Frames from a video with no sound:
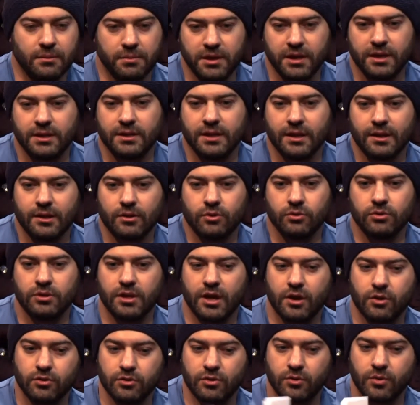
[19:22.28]
طبيعي ان انا
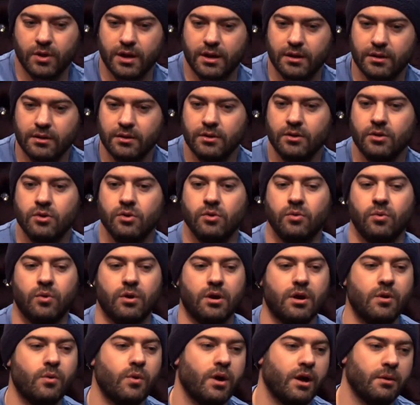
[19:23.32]
كنت هاخد الورق
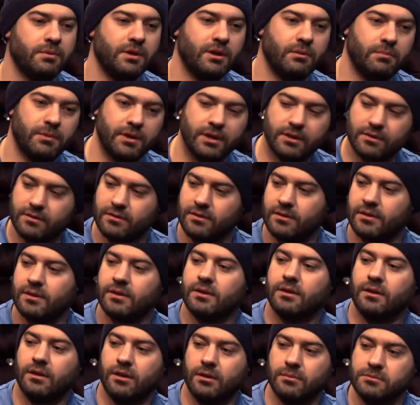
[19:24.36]
واروح بيه البيت
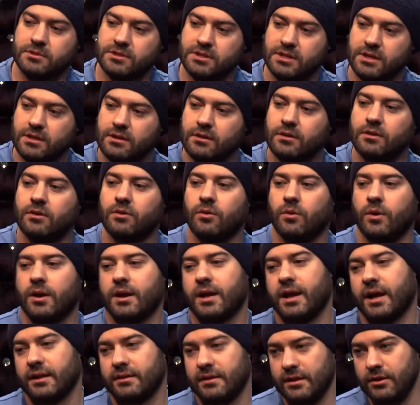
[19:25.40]
يمضيه
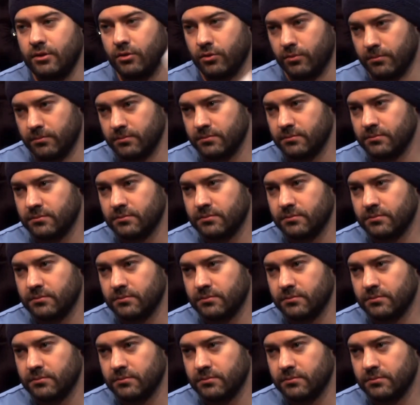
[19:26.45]
وارجع تاني يوم